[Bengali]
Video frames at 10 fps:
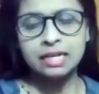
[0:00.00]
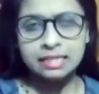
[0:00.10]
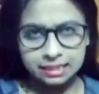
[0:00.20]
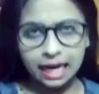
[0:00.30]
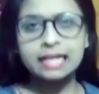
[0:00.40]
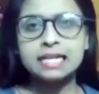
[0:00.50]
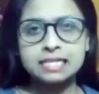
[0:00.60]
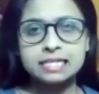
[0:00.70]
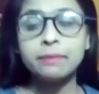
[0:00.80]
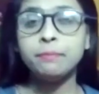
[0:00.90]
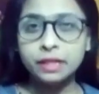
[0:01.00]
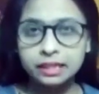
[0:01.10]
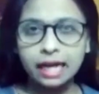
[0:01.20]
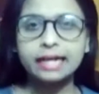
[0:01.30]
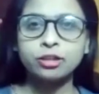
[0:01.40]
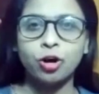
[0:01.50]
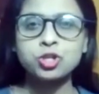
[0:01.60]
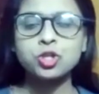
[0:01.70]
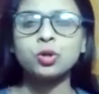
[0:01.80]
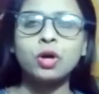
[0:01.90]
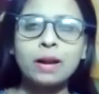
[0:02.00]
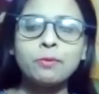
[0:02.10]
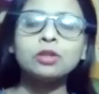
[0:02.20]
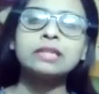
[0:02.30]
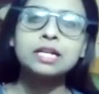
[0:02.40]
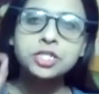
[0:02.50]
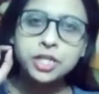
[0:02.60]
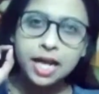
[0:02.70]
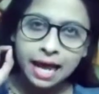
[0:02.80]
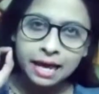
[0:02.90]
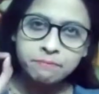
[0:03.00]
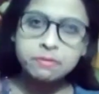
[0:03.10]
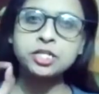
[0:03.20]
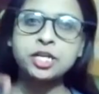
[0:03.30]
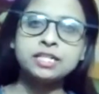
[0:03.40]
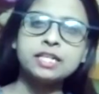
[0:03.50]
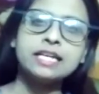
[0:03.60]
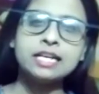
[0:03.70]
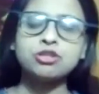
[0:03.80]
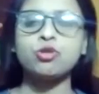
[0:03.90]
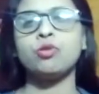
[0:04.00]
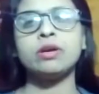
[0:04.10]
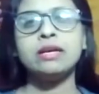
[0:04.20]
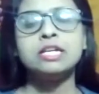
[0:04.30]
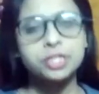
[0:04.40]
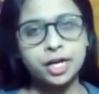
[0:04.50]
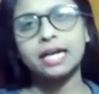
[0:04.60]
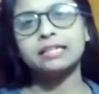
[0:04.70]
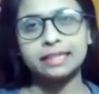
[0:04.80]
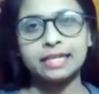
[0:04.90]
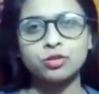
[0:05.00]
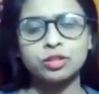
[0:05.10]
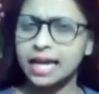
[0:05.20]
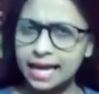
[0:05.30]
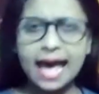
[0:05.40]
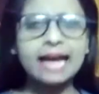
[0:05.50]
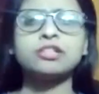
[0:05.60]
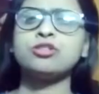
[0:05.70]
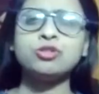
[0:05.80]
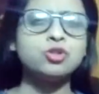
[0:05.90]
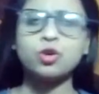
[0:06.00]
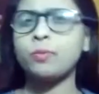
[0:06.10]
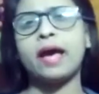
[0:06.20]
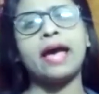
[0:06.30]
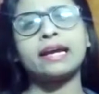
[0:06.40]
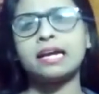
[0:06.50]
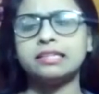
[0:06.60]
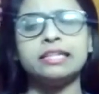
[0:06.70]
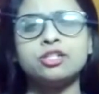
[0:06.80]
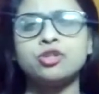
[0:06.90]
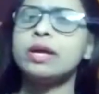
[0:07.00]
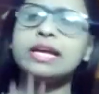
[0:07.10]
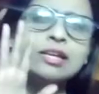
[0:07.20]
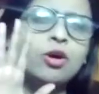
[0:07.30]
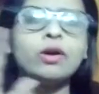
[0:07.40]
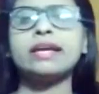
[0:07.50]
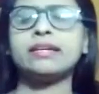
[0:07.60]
জানা যাচ্ছে বৃদ্ধাকে ধর্ষণ করার পর তার সেলাই মেশিনটি নিয়ে চোর সেখান থেকে চলে যায় একজন চোর বা একাধিক চোর এই নিয়ে অনেক